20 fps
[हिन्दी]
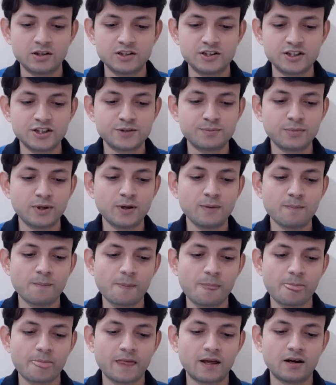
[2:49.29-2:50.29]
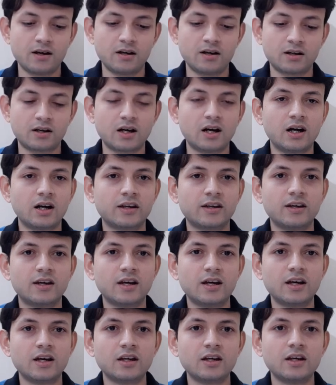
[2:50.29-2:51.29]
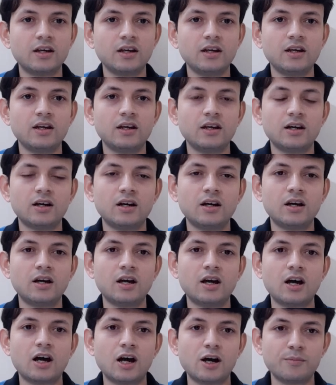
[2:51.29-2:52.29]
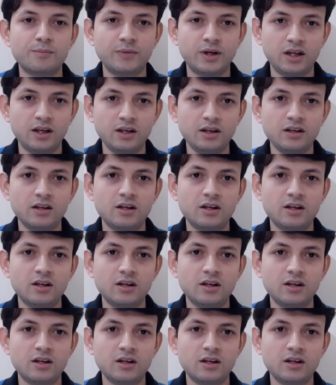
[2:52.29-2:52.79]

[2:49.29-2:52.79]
जिसमें आ, कहा गया है कि हमने